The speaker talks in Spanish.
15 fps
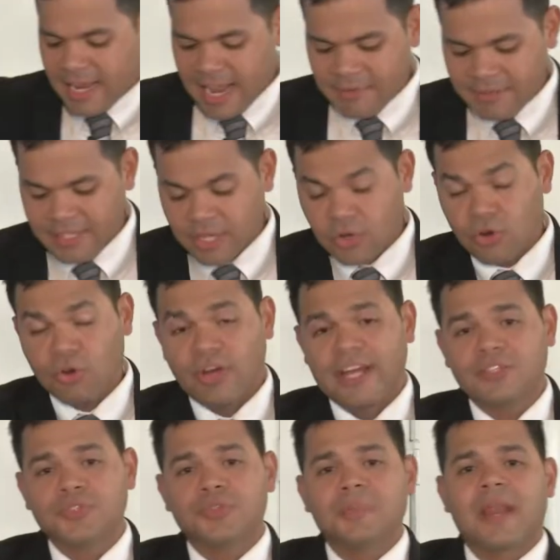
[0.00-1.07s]
Evite
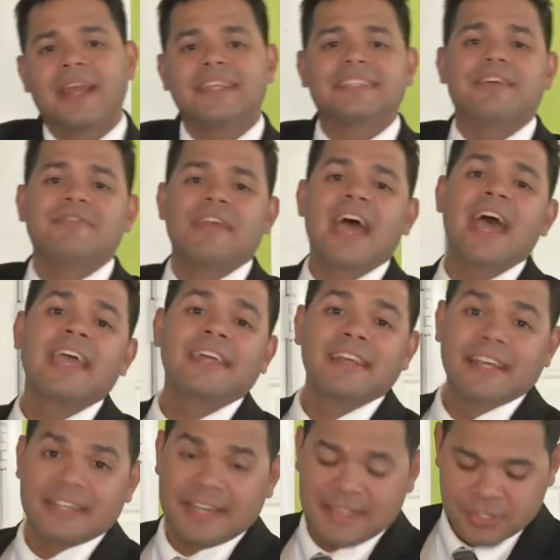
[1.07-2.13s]
colocar sus planes de viaje en
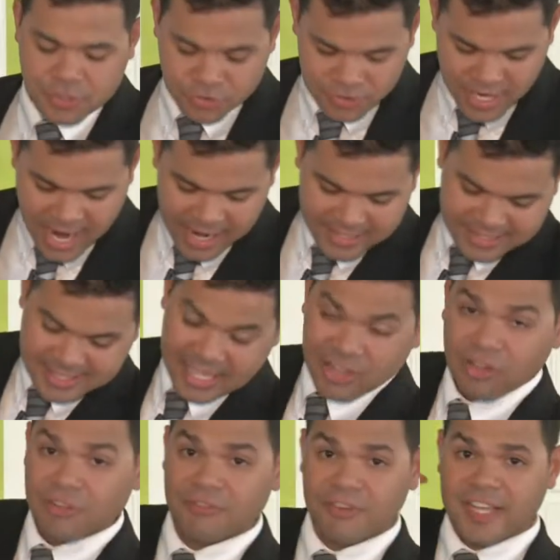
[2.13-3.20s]
las redes sociales,
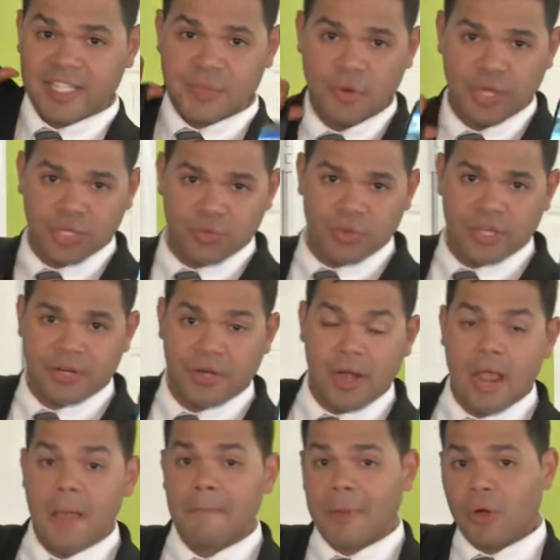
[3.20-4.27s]
tanto en Facebook y Twitter.
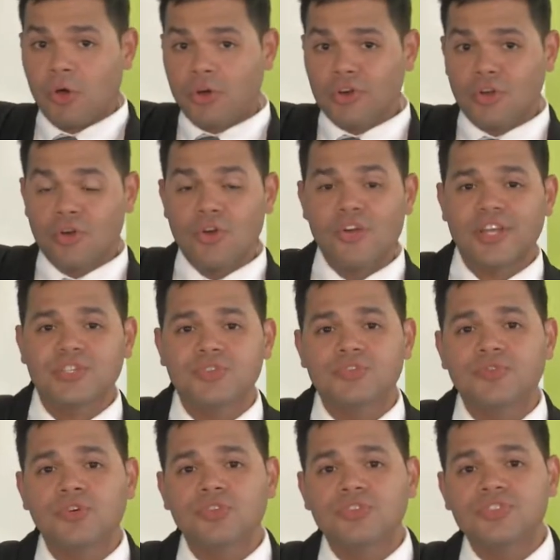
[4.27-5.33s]
Mejor coloque
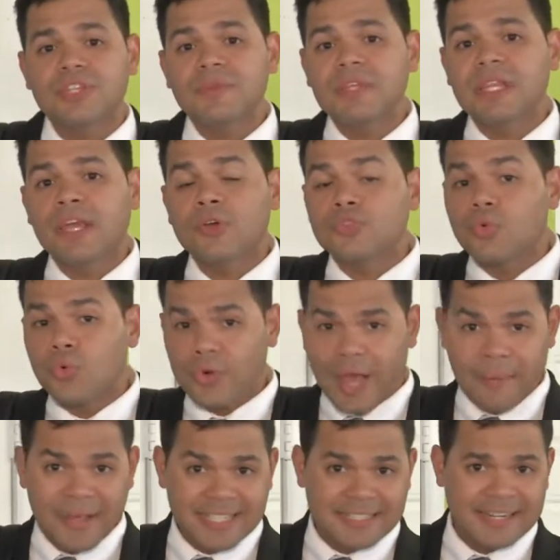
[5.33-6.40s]
sus fotos y videos
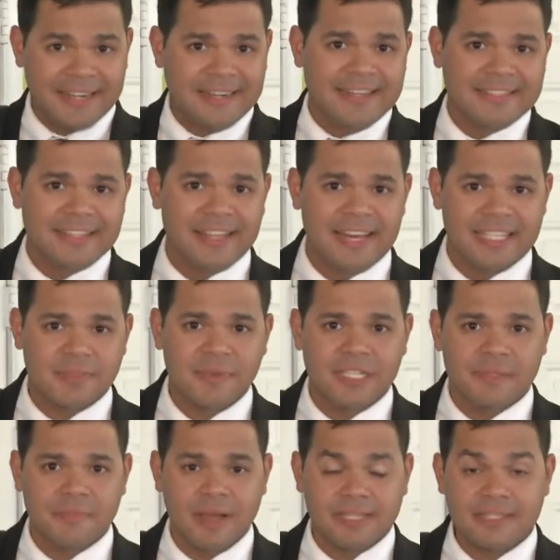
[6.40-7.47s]
una vez regrese de las
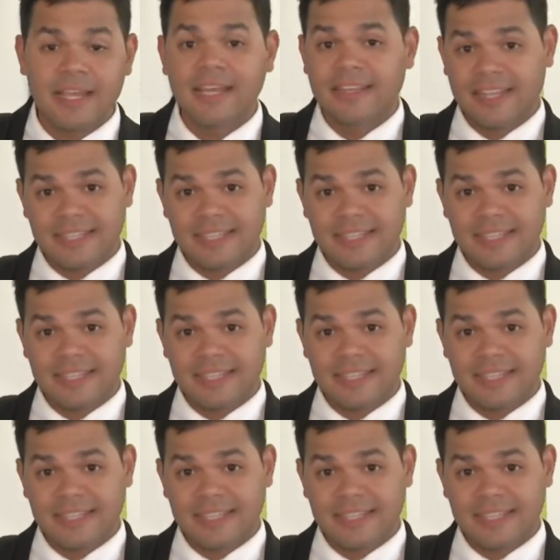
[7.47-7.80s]
mismas.